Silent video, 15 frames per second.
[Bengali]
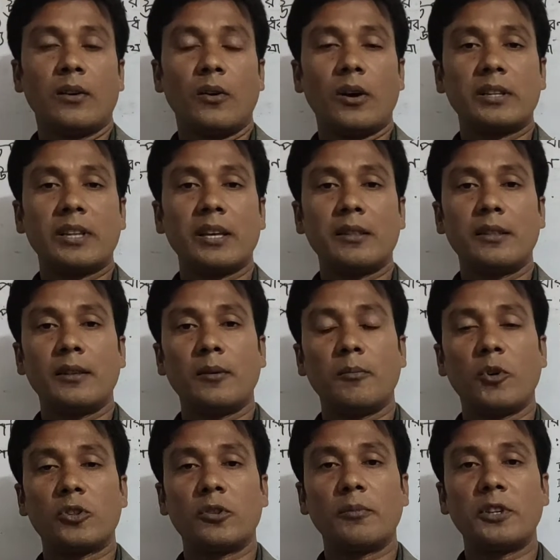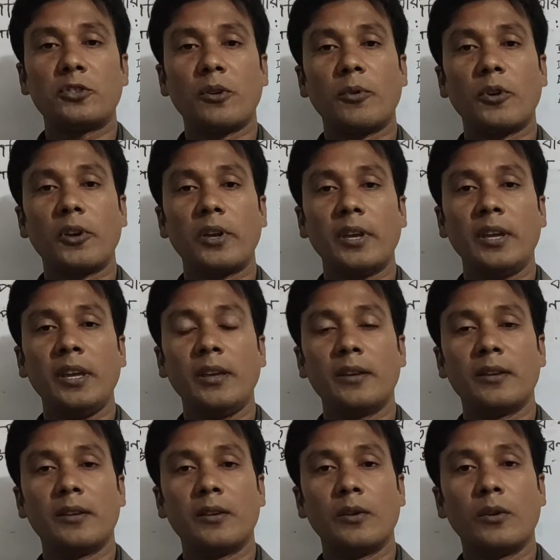অর্থাৎ বর্তমান সময়ে
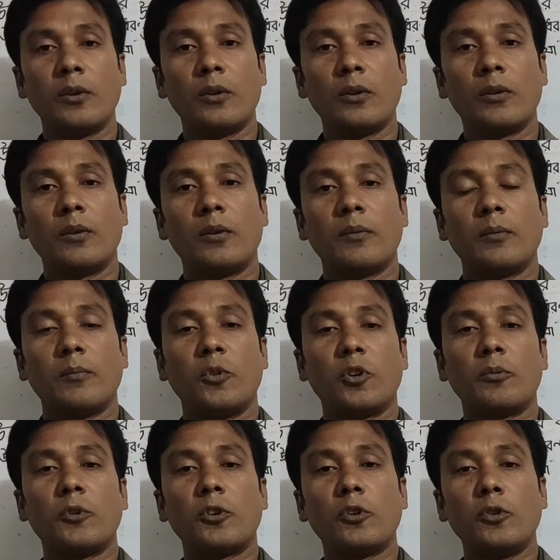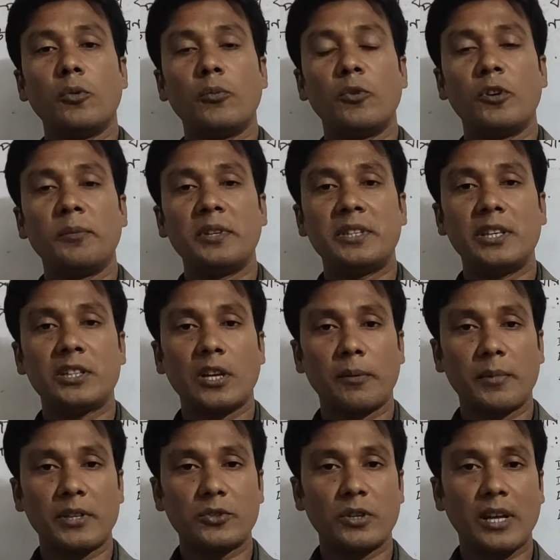বড় বড় উপনিবেশিক
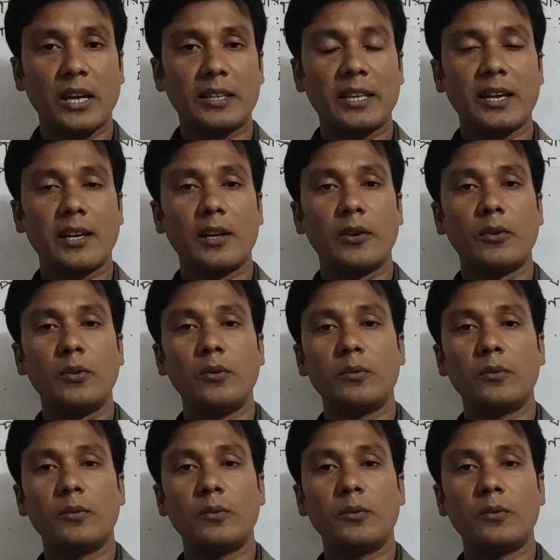সাম্রাজ্য না থাকলেও